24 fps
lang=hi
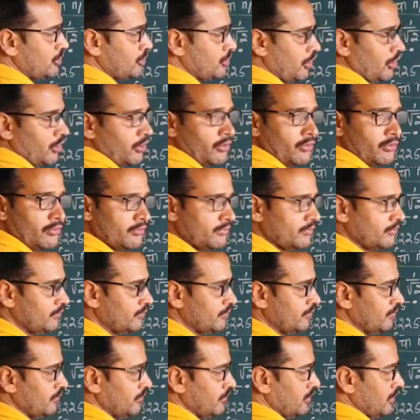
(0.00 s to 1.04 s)
तो
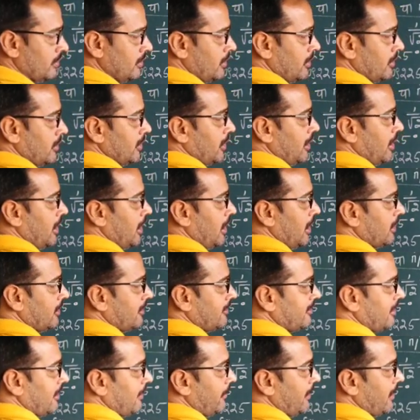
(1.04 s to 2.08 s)
एन
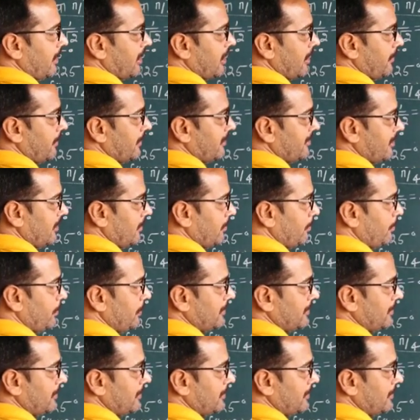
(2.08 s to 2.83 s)
समय के विषम